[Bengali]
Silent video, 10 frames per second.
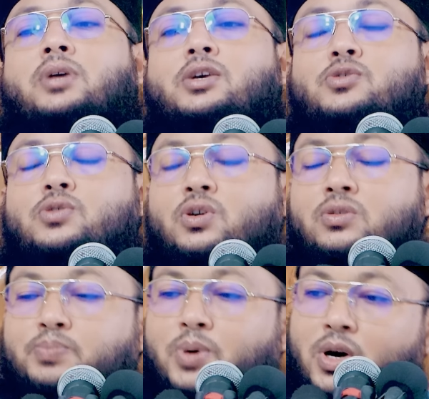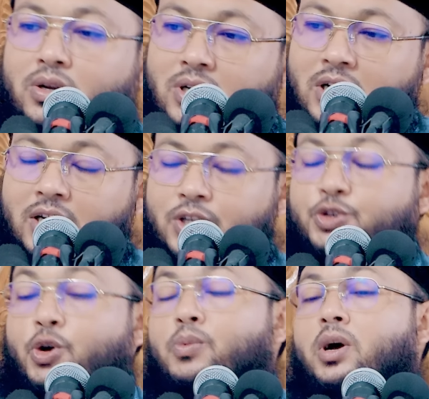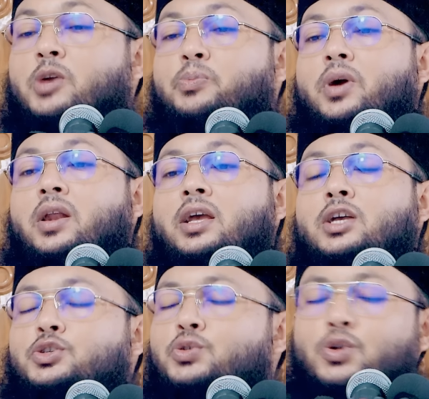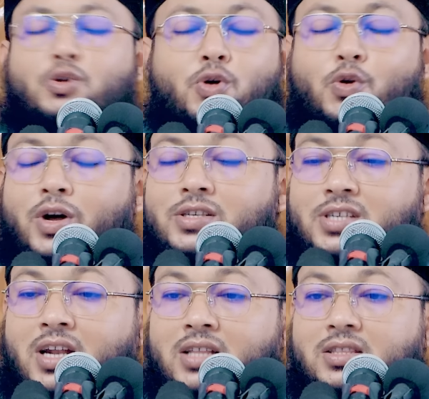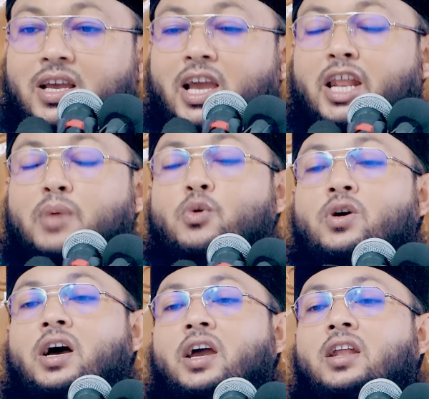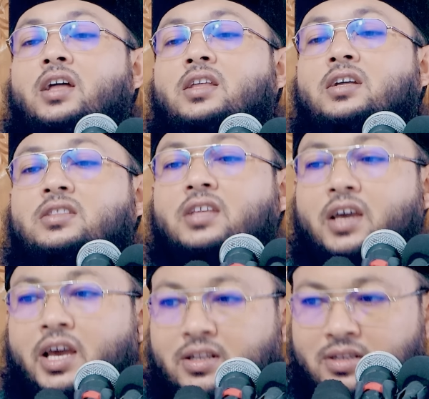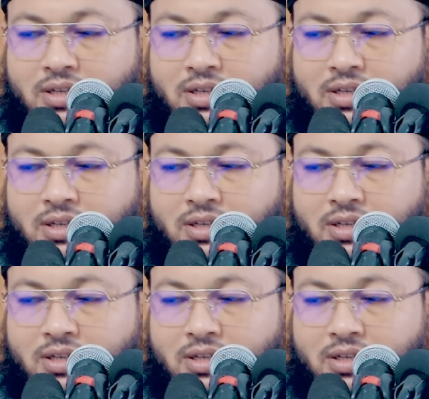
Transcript: কিছুক্ষণ পর সময় পেলেই চুলগুলো এবং আয়না দেখতেন